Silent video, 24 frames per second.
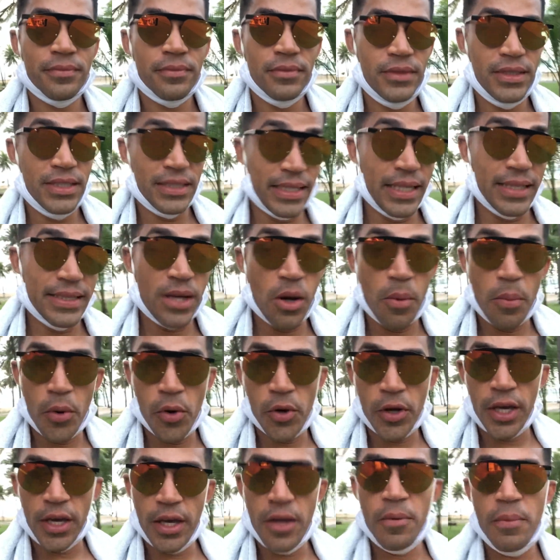descansar um
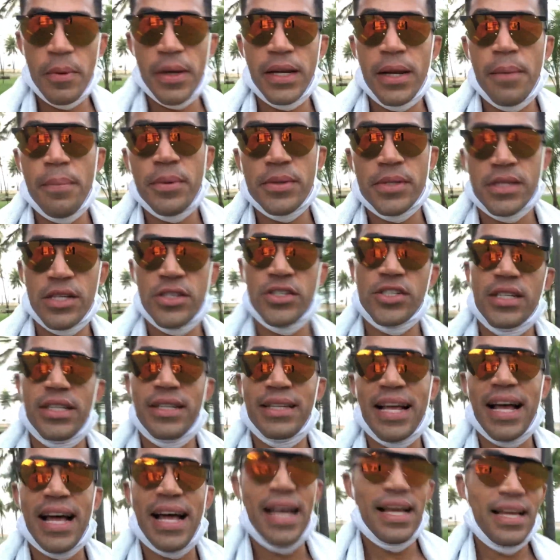pouquinho, porque depois tem
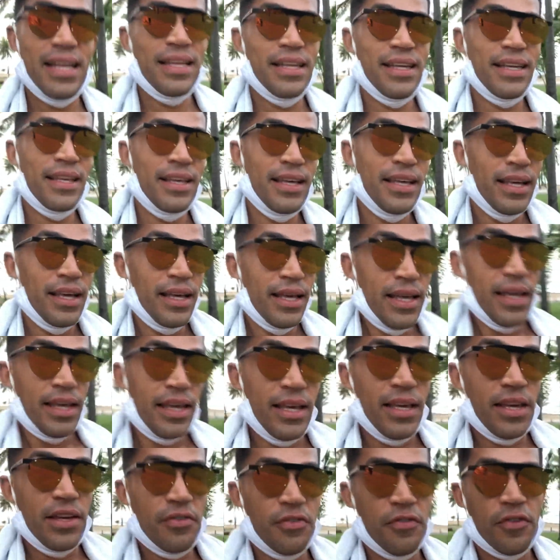jantar
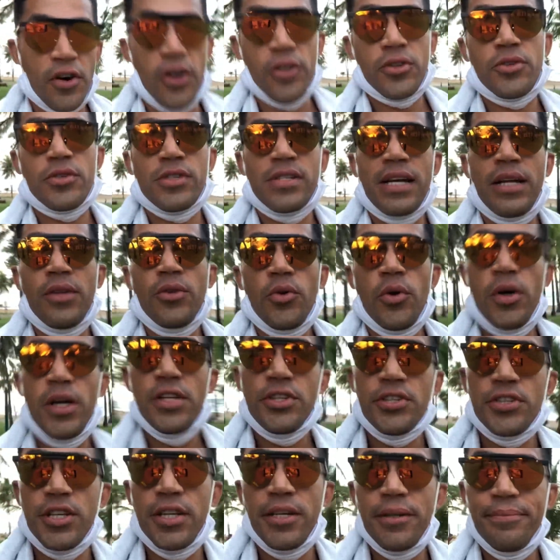e fotos à
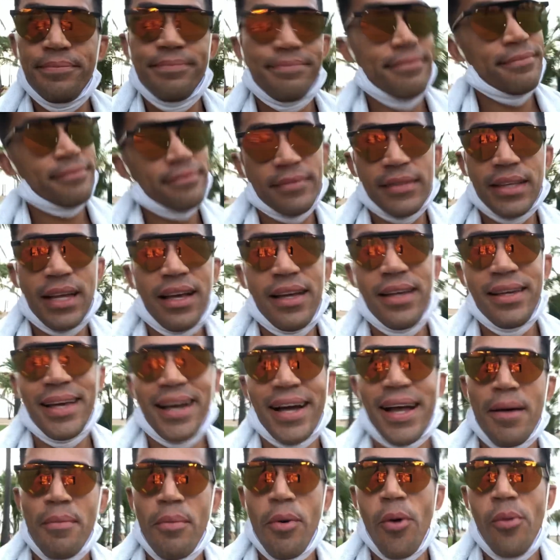noite e
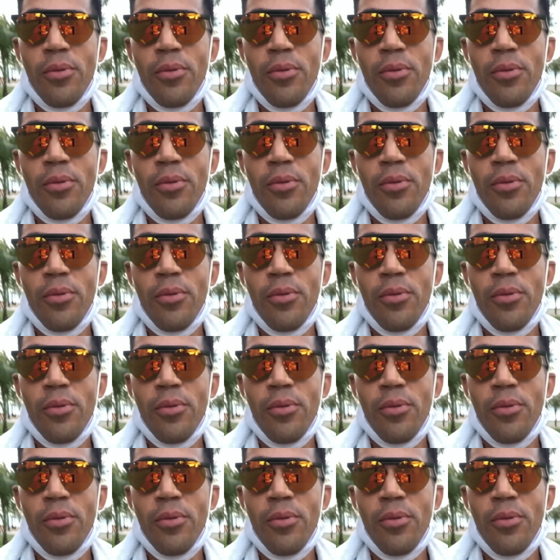acabou.